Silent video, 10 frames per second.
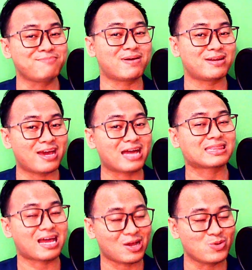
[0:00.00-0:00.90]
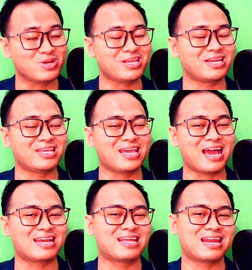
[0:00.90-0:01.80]
pada tahun ini
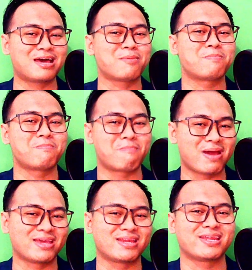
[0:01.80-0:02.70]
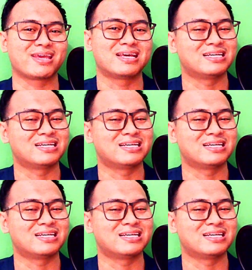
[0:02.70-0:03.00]
adalah mining